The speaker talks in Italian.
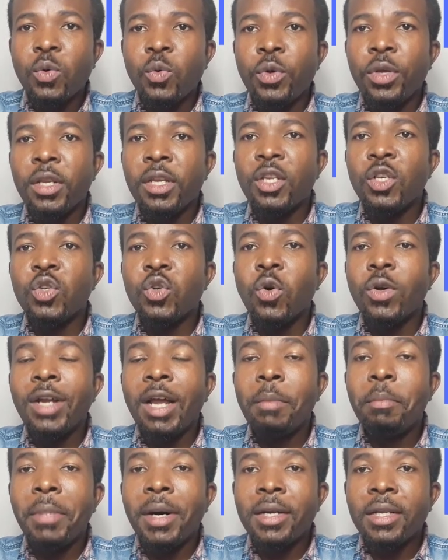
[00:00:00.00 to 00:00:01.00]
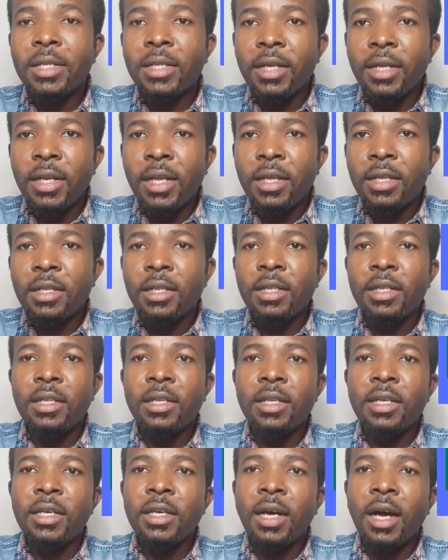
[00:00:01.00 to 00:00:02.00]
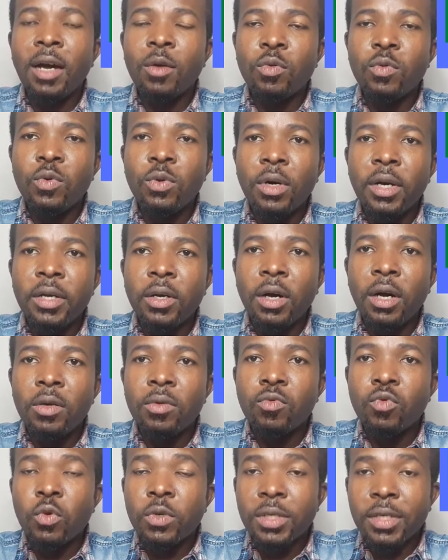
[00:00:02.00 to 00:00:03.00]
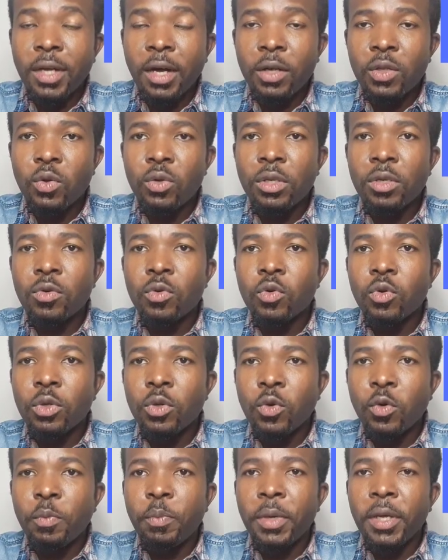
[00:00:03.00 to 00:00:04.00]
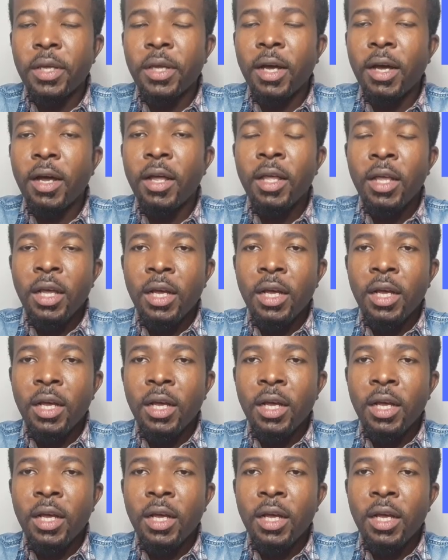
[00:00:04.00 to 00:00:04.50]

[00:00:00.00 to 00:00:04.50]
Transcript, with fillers: quindi non appartenenti a, un, a uno Stato dell'Unione Europea,